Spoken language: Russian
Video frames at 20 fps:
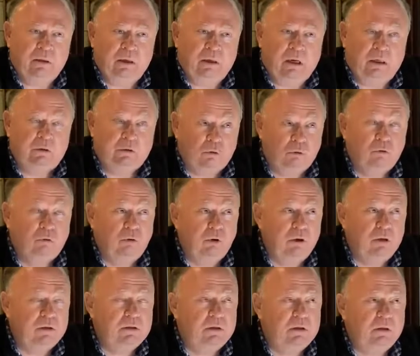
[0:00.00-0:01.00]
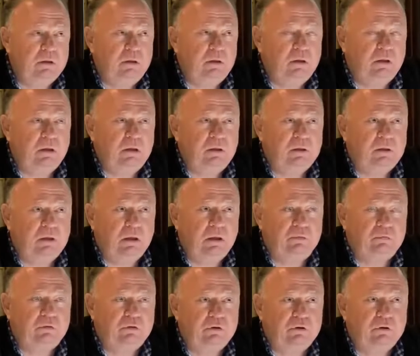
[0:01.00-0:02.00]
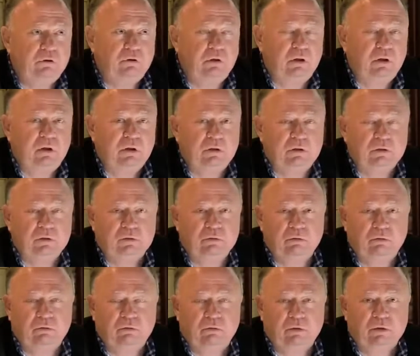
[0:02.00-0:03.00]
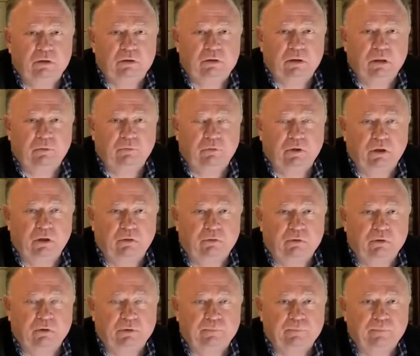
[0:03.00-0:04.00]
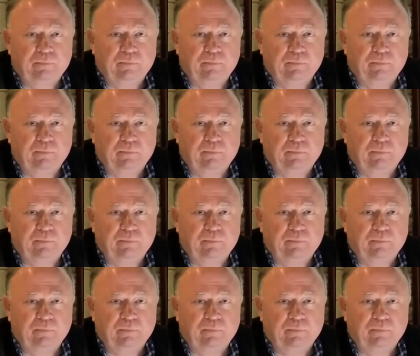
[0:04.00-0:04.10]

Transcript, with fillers: А другое дело, когда все организовывает сам народ.